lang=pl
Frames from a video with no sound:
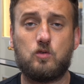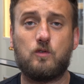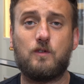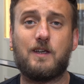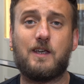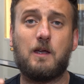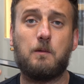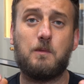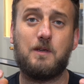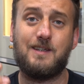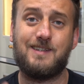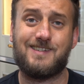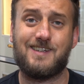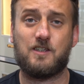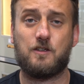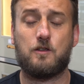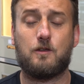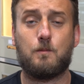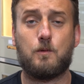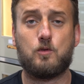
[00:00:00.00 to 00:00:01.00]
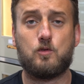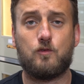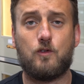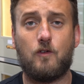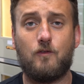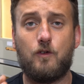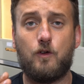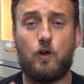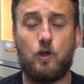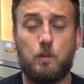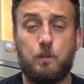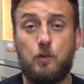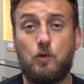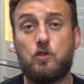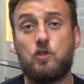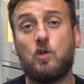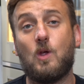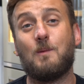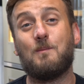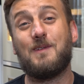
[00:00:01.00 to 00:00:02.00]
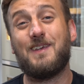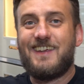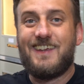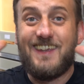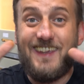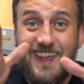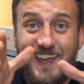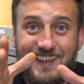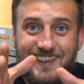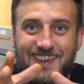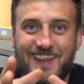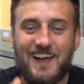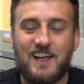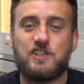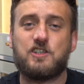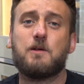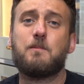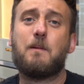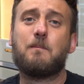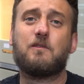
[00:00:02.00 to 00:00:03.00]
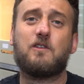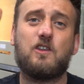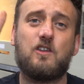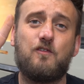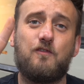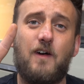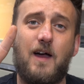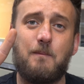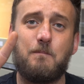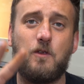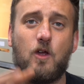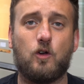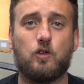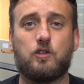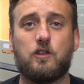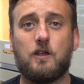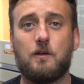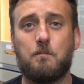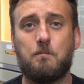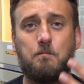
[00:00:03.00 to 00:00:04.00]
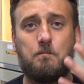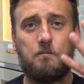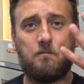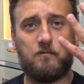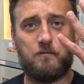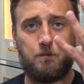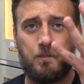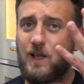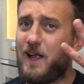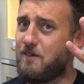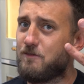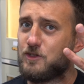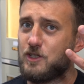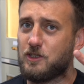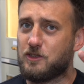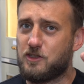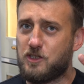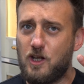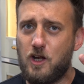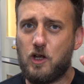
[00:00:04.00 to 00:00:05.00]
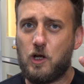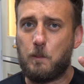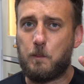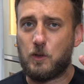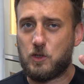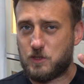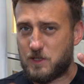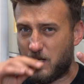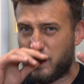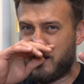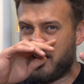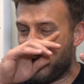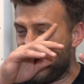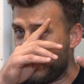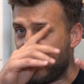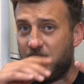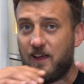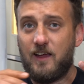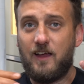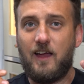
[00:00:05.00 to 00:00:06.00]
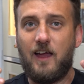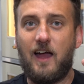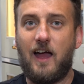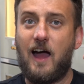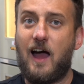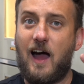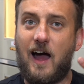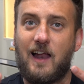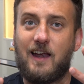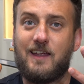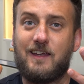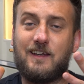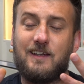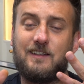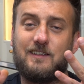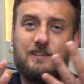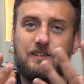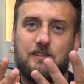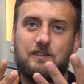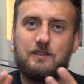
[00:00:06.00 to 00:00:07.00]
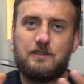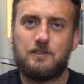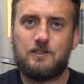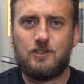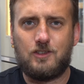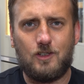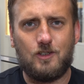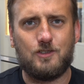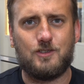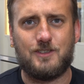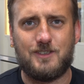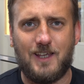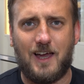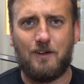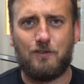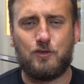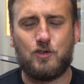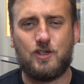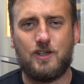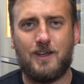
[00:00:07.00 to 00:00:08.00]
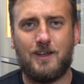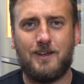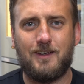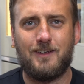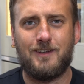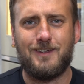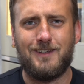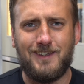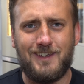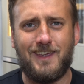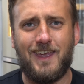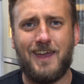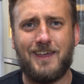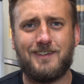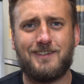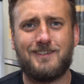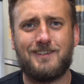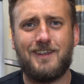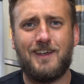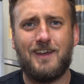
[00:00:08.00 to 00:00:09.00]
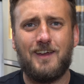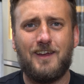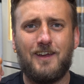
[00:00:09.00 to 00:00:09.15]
człowiekiem i sezon zbożówkowy odpuściłem. Jednakże mam dwa mioty. Wprawdzie tylko po cztery jaja, ale to zawsze jest